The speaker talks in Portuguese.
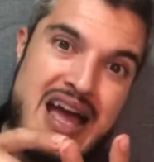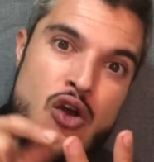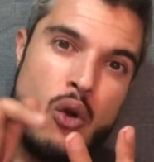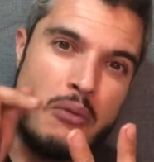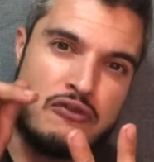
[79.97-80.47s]

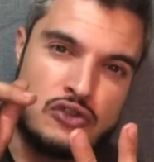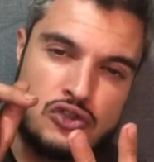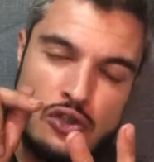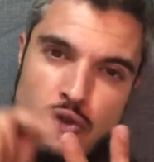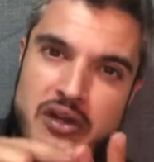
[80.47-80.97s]
Como
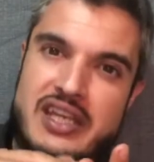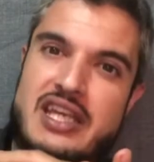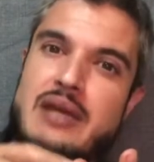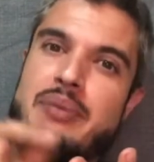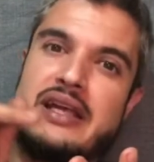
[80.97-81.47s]
funciona o
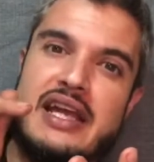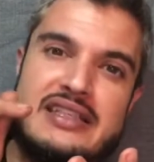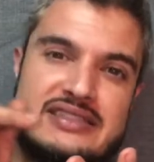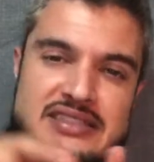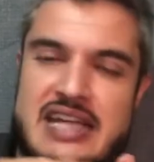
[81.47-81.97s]
rim, para que ele
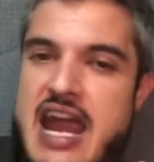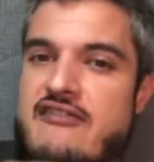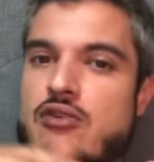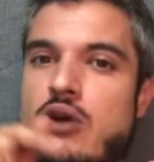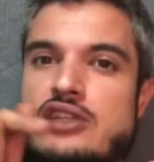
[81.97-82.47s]

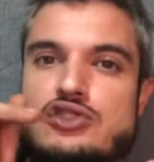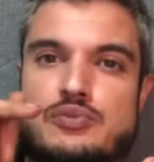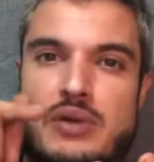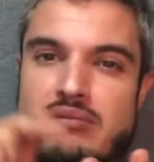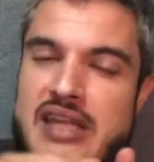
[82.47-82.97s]
serve, quais os
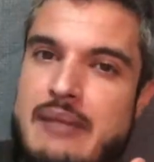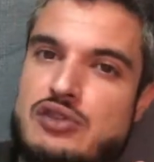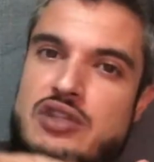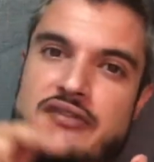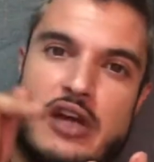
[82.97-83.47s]
problemas,
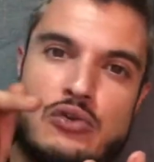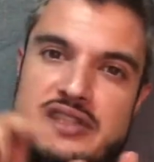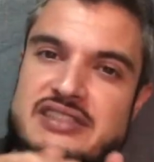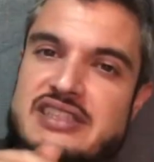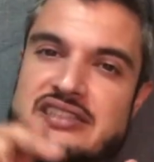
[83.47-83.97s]
o que vai
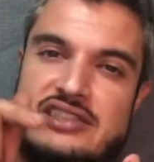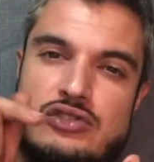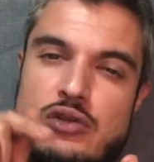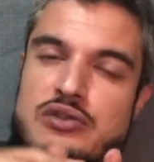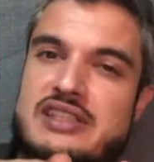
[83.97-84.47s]
acontecer se
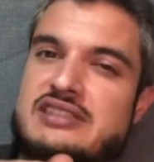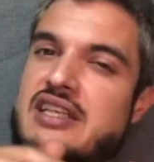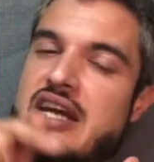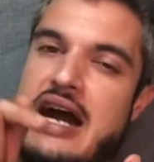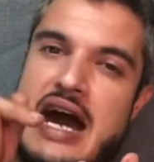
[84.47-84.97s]
isso
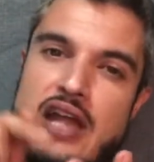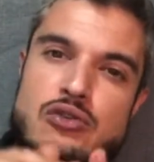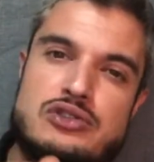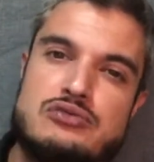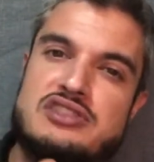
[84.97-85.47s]
acontecer
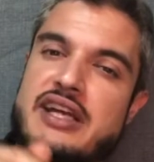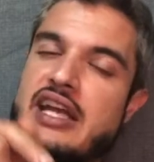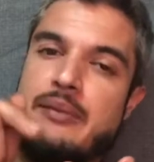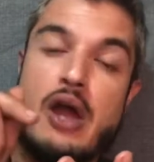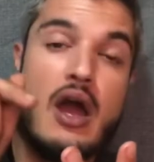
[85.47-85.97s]
errado, se um
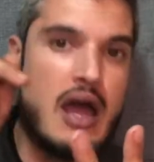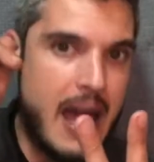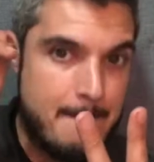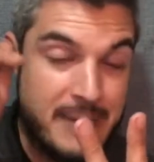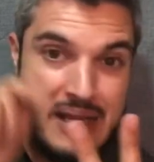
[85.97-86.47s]
desequilíbrio.
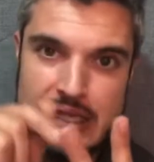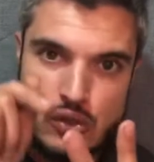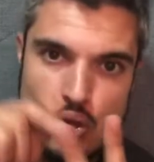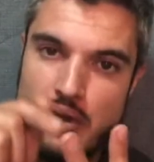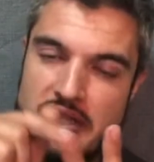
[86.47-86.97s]
Aprenda
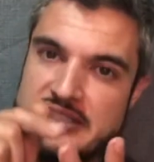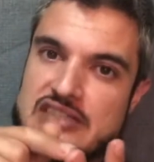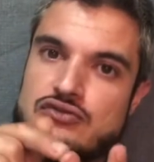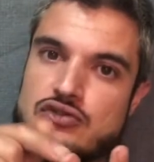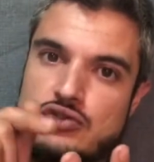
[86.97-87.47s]
todas
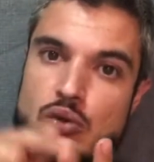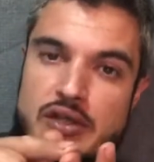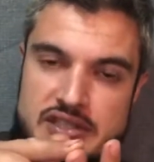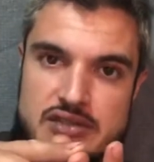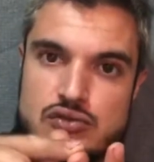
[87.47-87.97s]
as
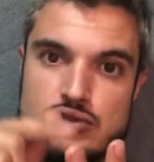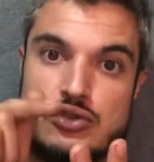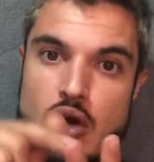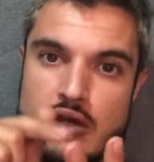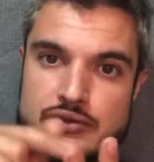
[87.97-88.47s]
funções dos
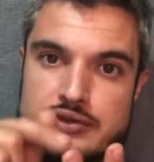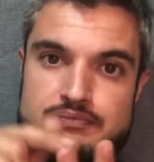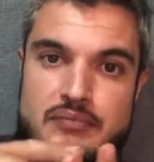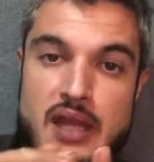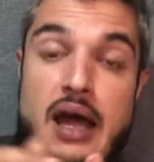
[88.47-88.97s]
órgãos,
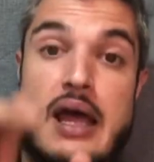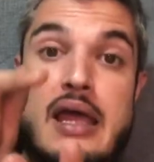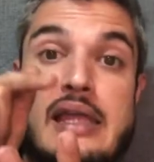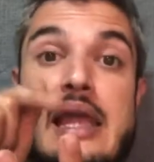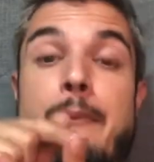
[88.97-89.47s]
tá?
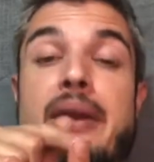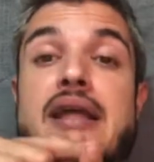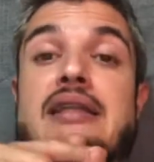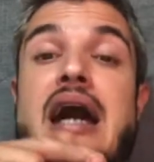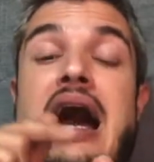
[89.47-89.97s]
E
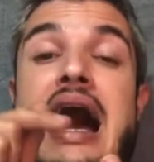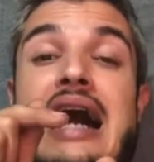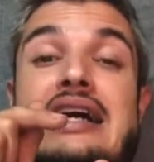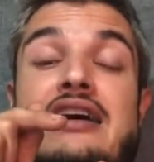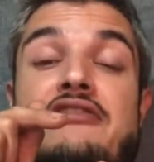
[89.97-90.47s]
aprenda
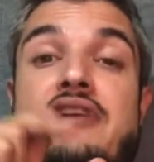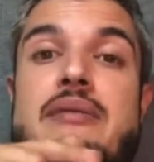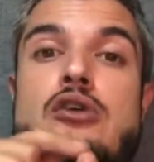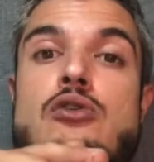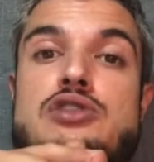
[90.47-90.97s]
a
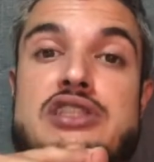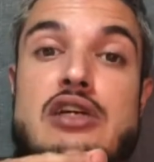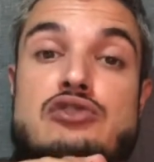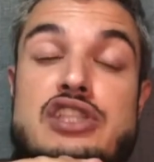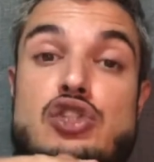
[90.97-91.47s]

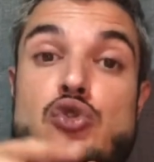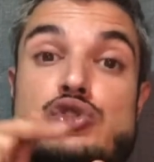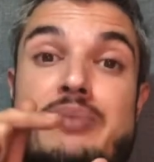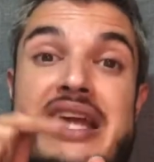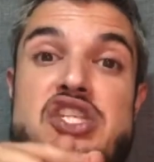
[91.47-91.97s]
farmacologia, ou seja,
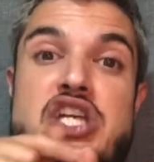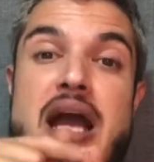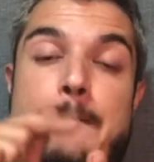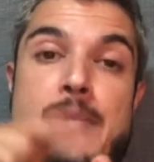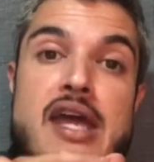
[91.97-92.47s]
os
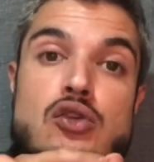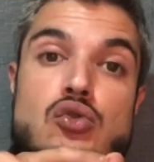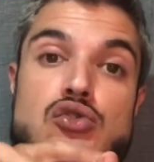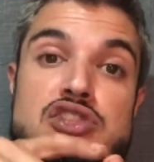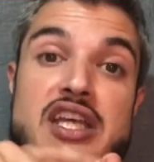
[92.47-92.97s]

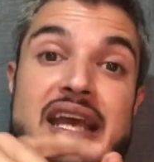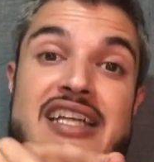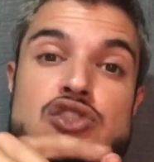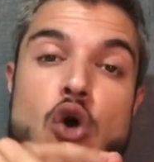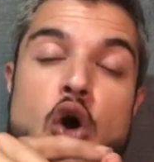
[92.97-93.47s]
medicamentos que
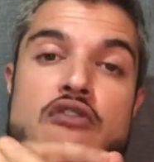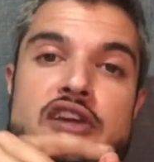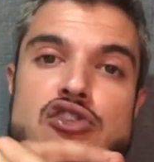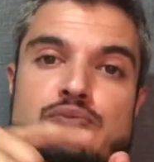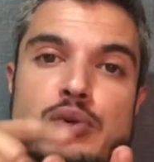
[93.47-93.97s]

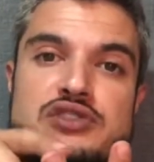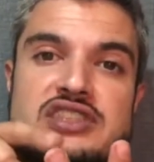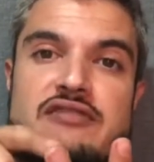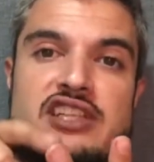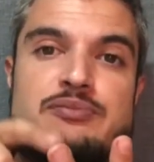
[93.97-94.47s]
resolvem os
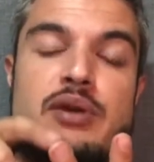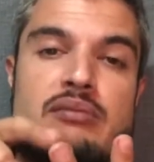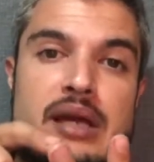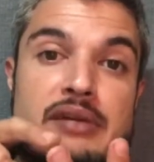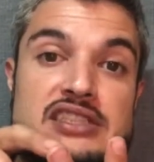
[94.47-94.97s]
possíveis
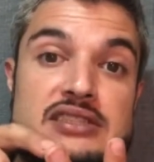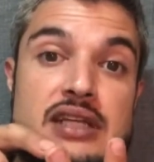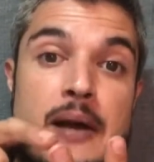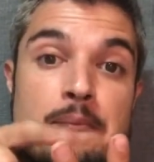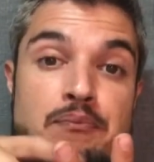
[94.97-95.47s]
problemas
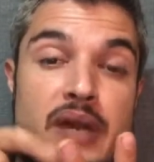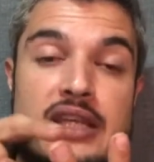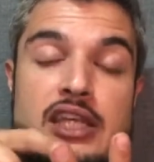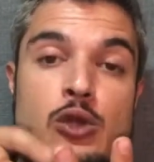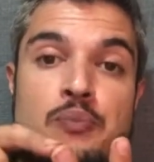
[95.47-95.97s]
para
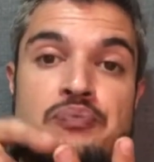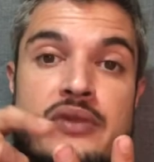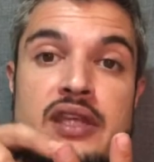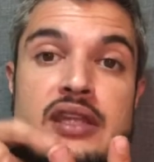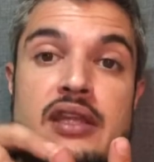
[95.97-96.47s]
aquilo
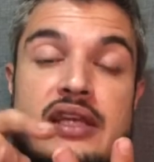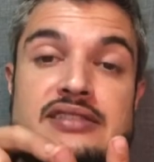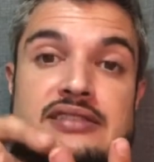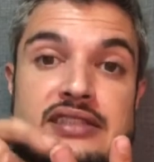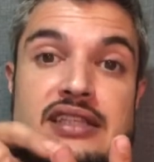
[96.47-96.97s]
que,
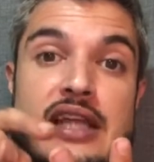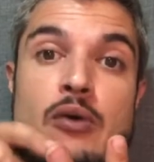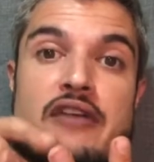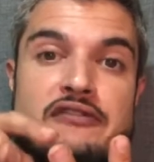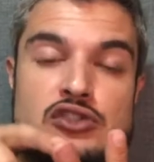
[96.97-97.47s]
esse que
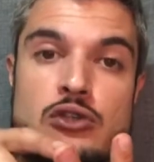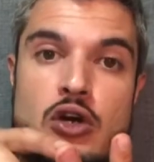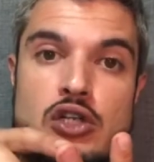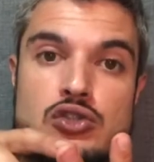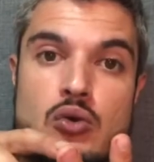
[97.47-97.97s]
não é
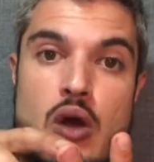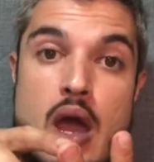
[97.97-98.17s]
fisiológico.